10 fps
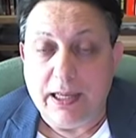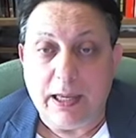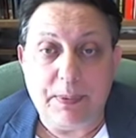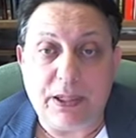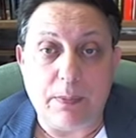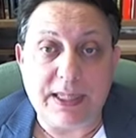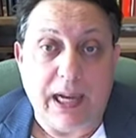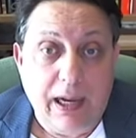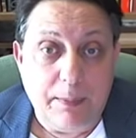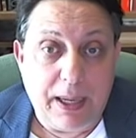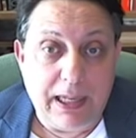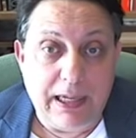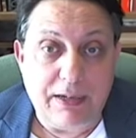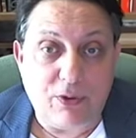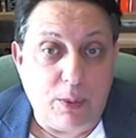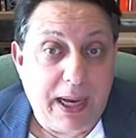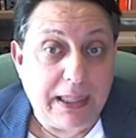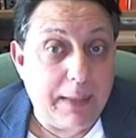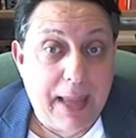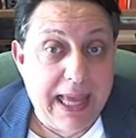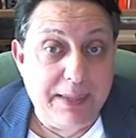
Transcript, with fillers: Et puis comme ça, bah, les francs-macs, eh ben,